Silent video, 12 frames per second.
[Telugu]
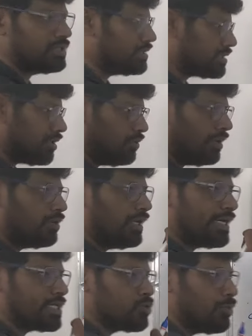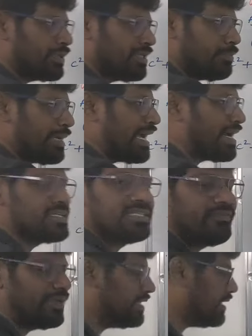వచ్చింది సో నో లెట్ ఎస్ ఓపెన్ ద
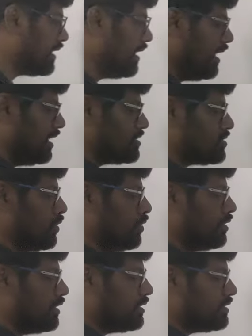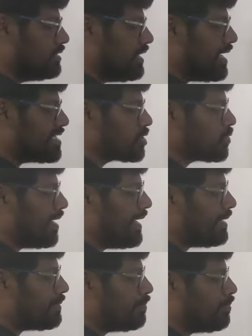బ్రాకెట్స్ ఎవ్రీథింగ్ సో ఏ
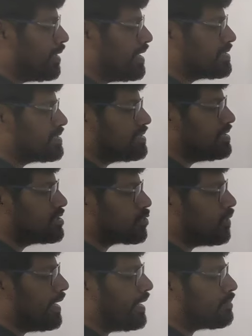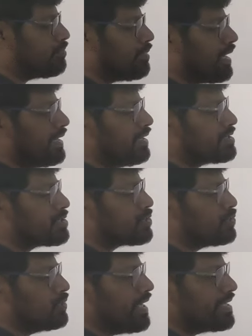స్క్వేర్ ప్లస్ సి స్క్వేర్ మైనస్
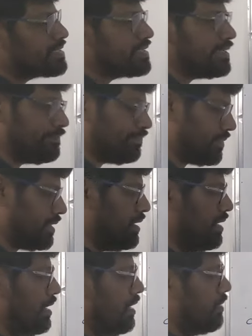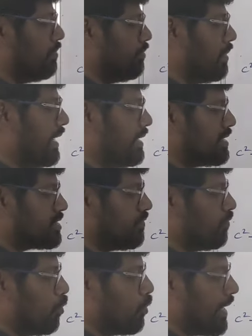టూ ఏసీ
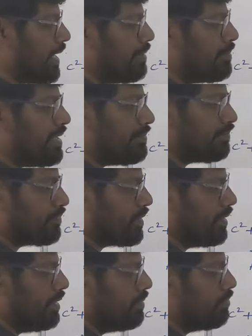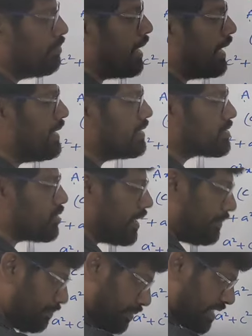మైనస్ ఫోర్ ఏబి మై సారీ